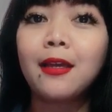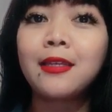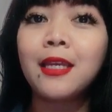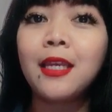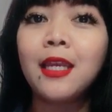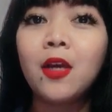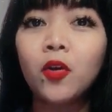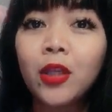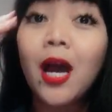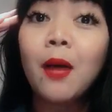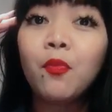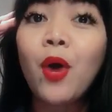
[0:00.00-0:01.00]
Jadi
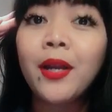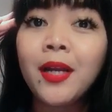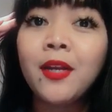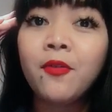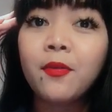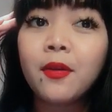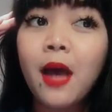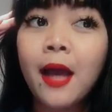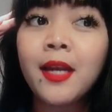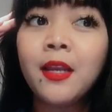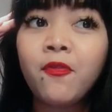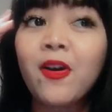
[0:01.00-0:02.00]
otak kamu ada di
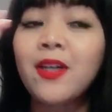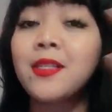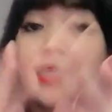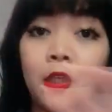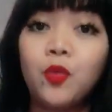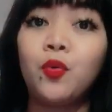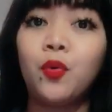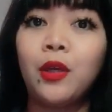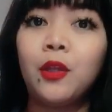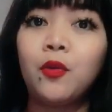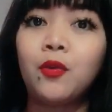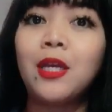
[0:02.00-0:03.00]
ada di fase itu
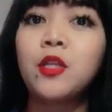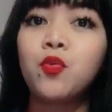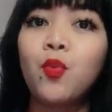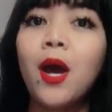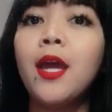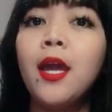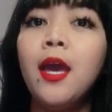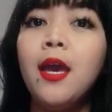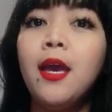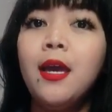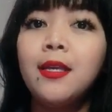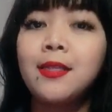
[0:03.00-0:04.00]
gitu. That's why
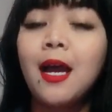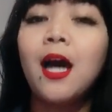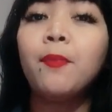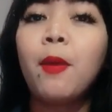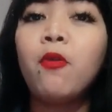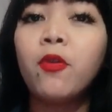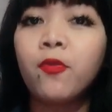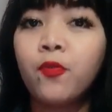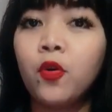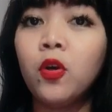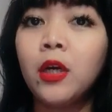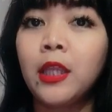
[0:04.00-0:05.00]
sangat
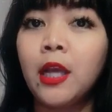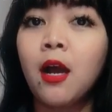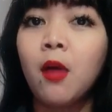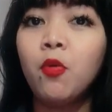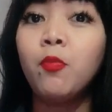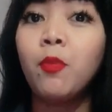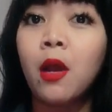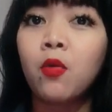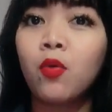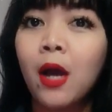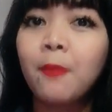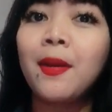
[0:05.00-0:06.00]
powerful ketika kamu
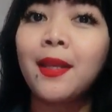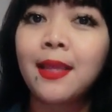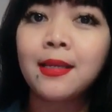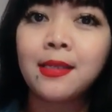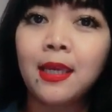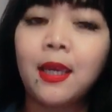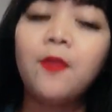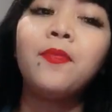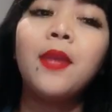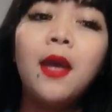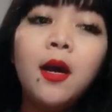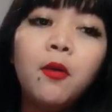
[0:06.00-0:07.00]
melakukan meditasi.
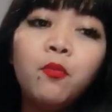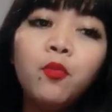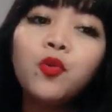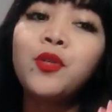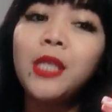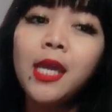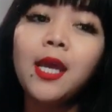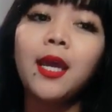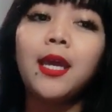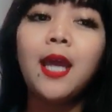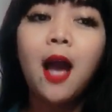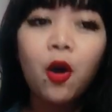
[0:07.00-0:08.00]
Musik
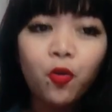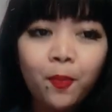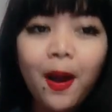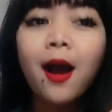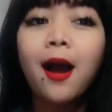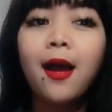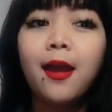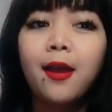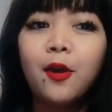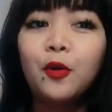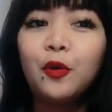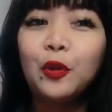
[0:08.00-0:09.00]
yang aku
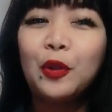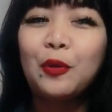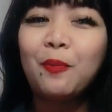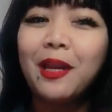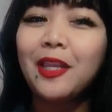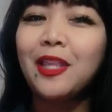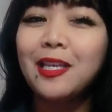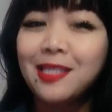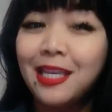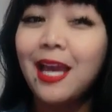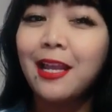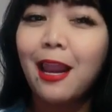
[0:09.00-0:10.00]
pakai untuk
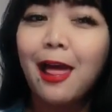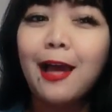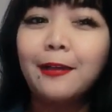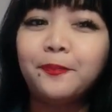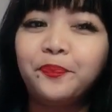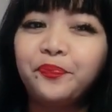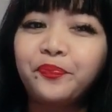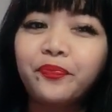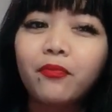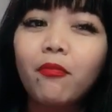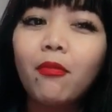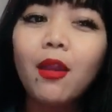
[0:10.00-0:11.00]
meditasi adalah
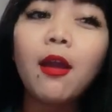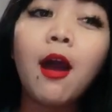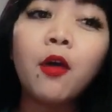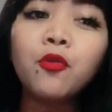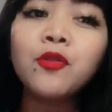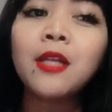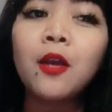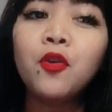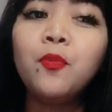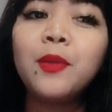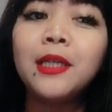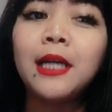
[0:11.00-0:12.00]
aku
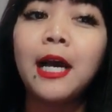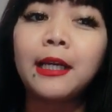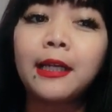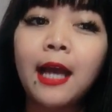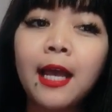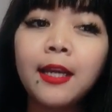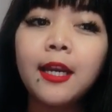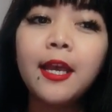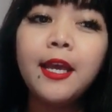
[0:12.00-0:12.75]
selalu mendengarkan